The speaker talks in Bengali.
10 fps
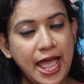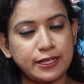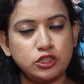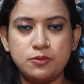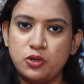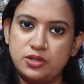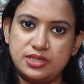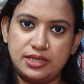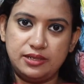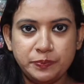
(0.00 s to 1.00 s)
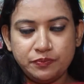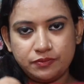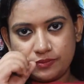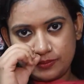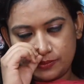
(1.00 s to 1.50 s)
একদম হোলসেল
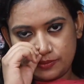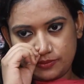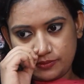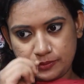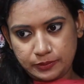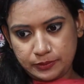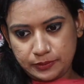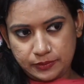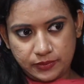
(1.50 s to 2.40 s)
যারা মনে করছে নতুন ব্যবসা শুরু